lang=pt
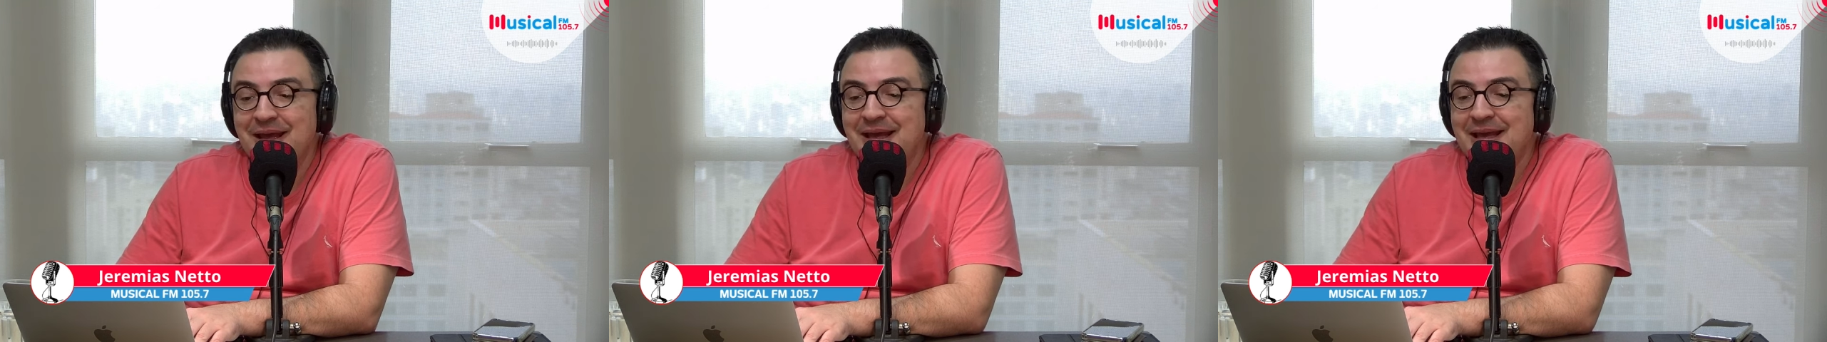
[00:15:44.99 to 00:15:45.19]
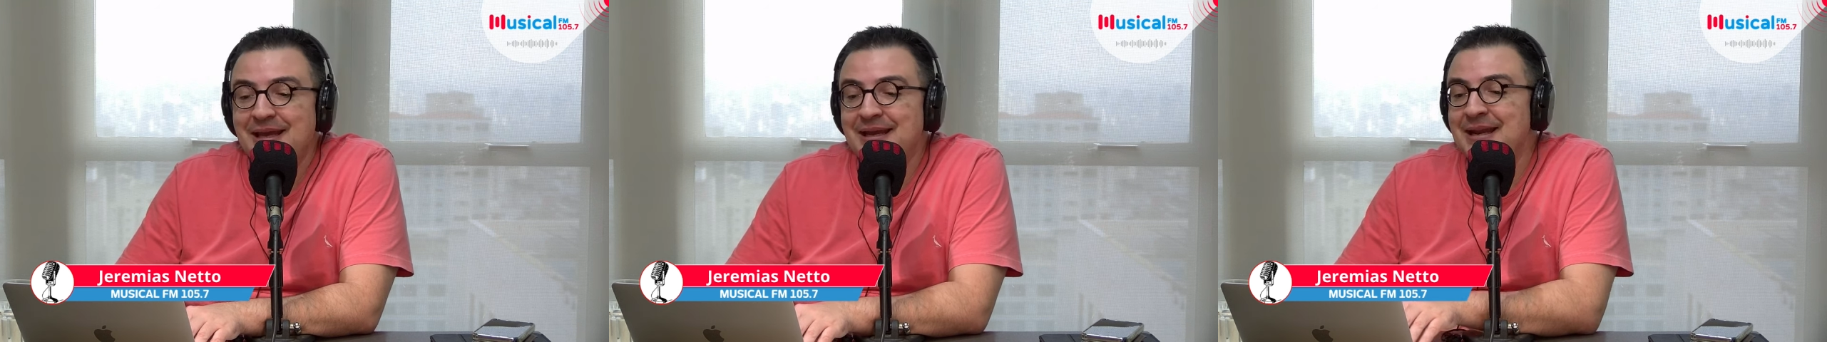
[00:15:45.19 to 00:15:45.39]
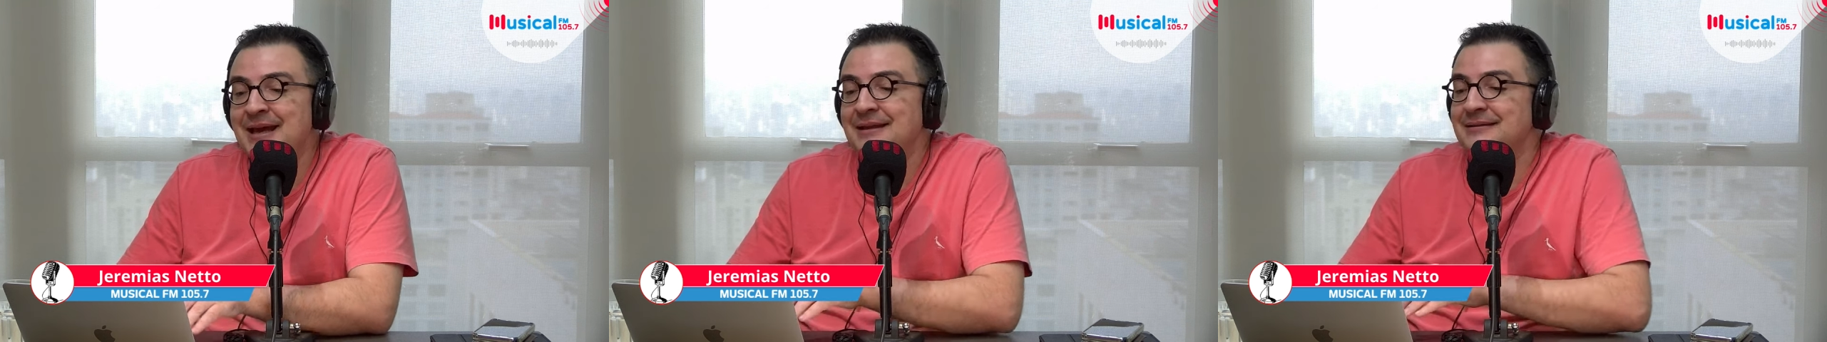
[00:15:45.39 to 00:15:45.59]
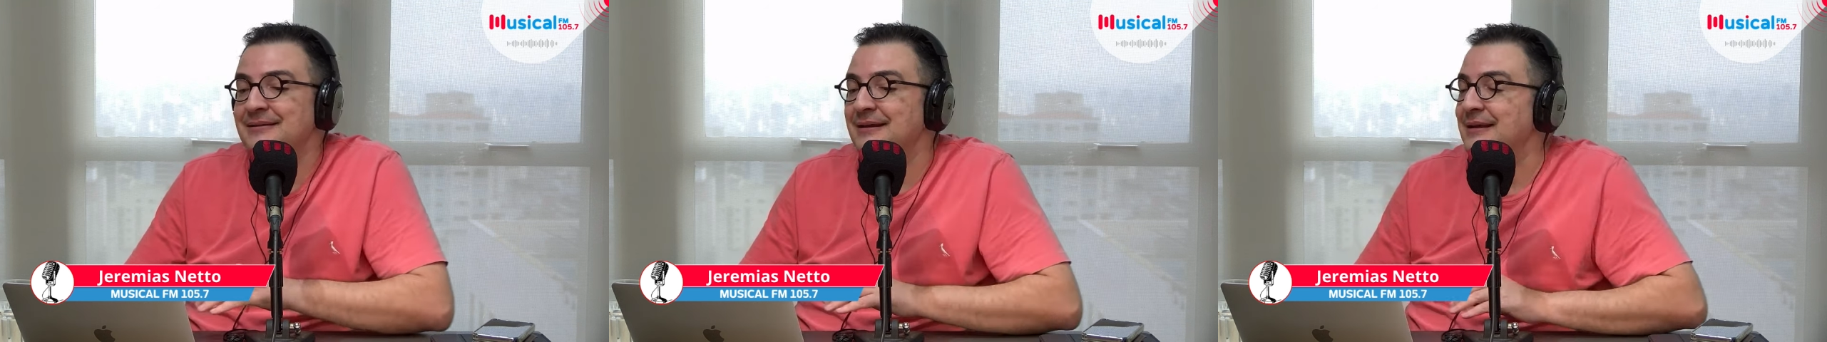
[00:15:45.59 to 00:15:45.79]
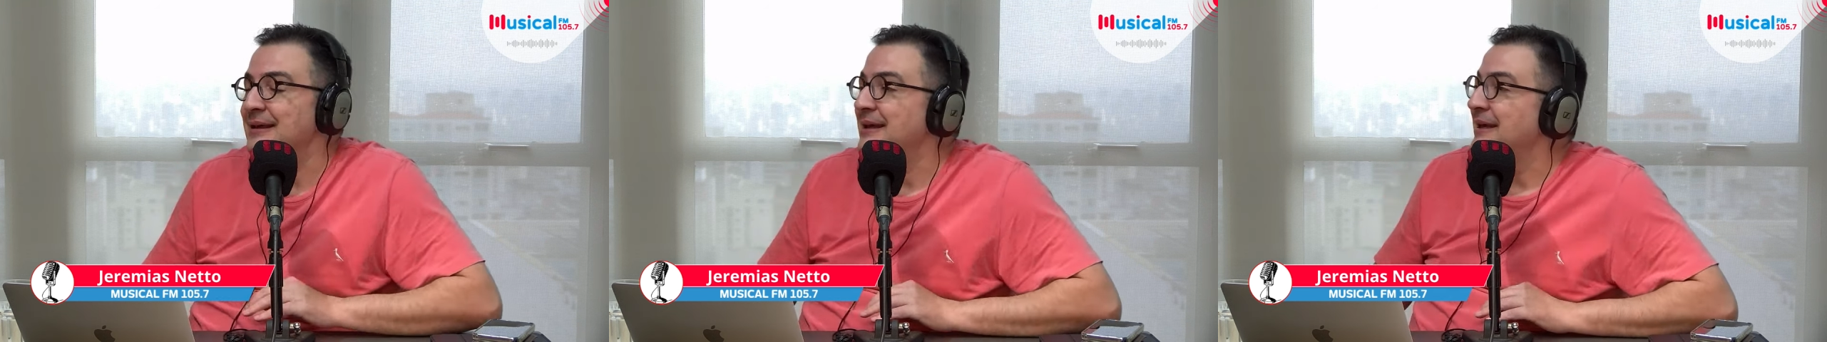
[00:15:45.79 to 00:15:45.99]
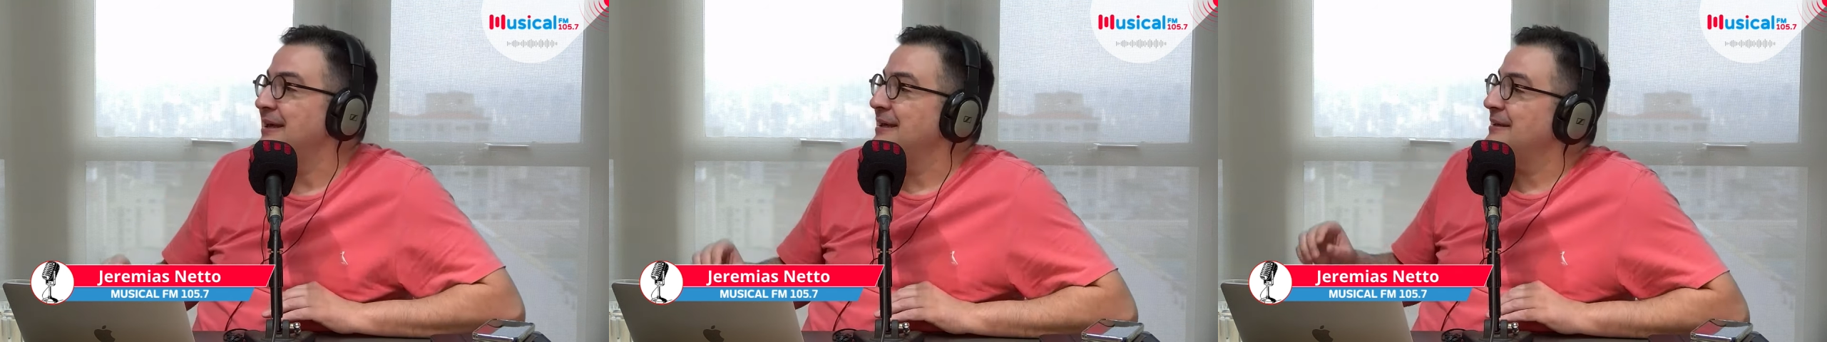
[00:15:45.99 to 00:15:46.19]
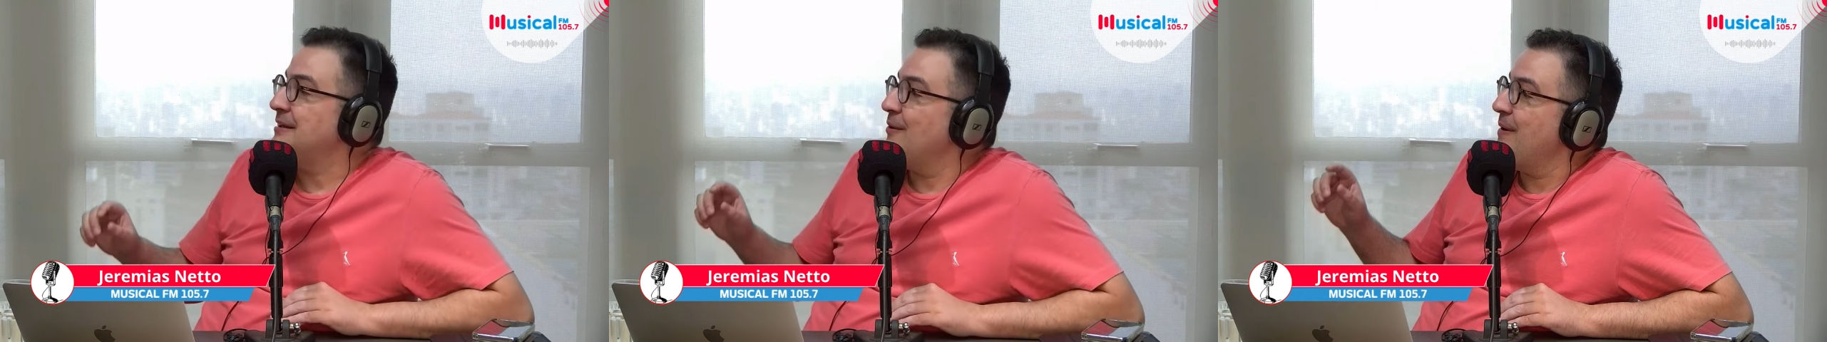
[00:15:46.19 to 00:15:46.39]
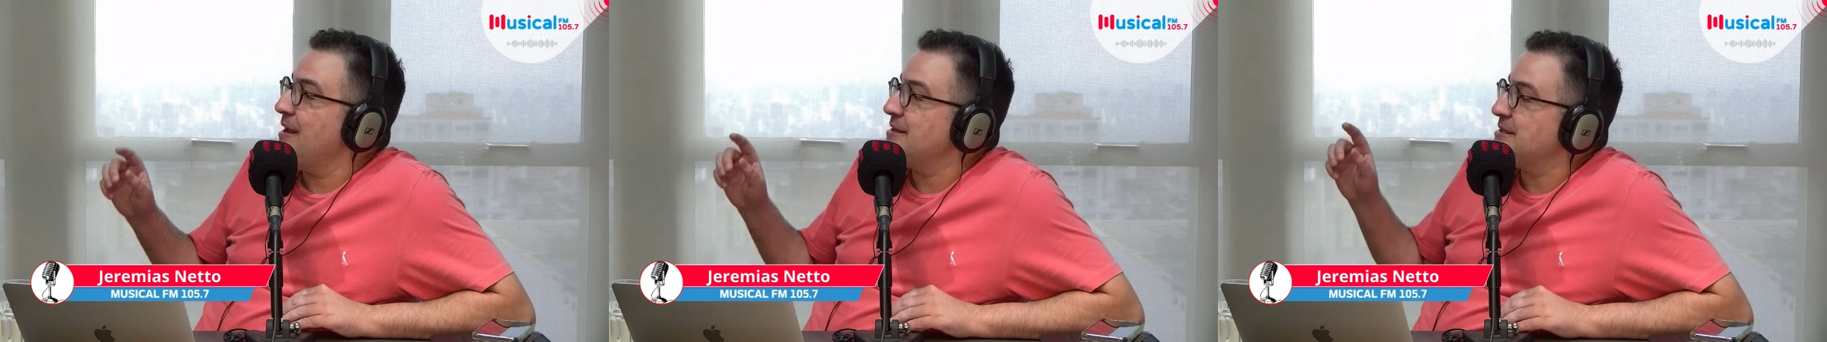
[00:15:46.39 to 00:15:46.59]
Renata,
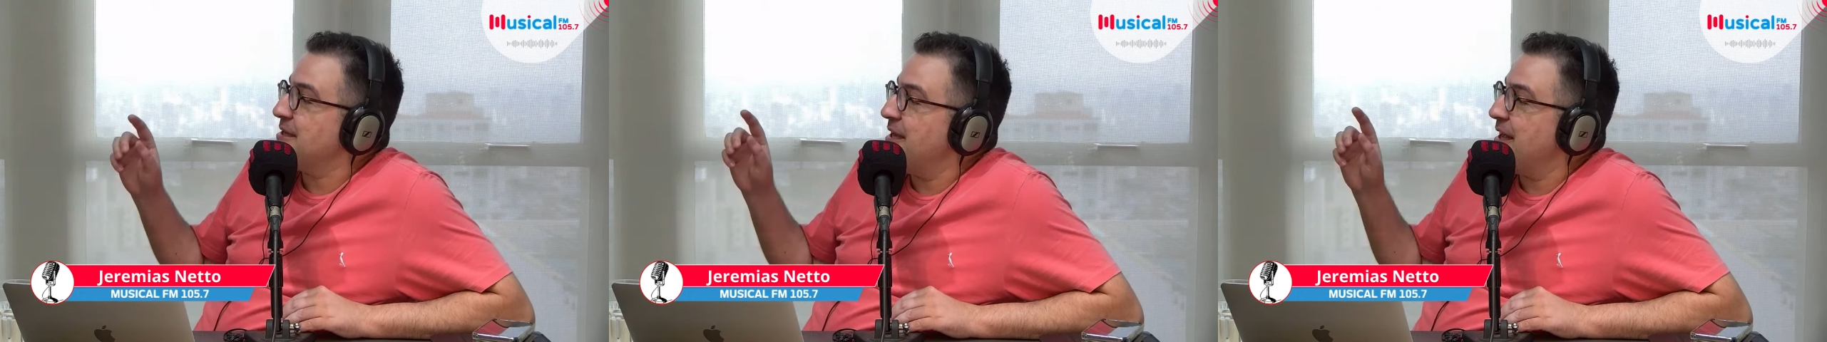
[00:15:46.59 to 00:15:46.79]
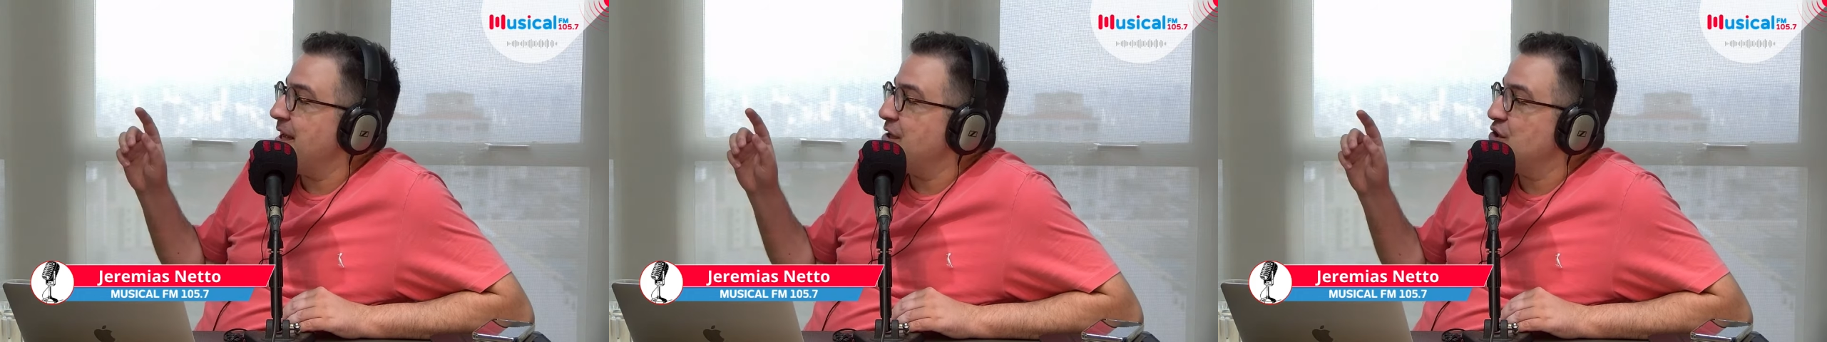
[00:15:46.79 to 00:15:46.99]
então essa é a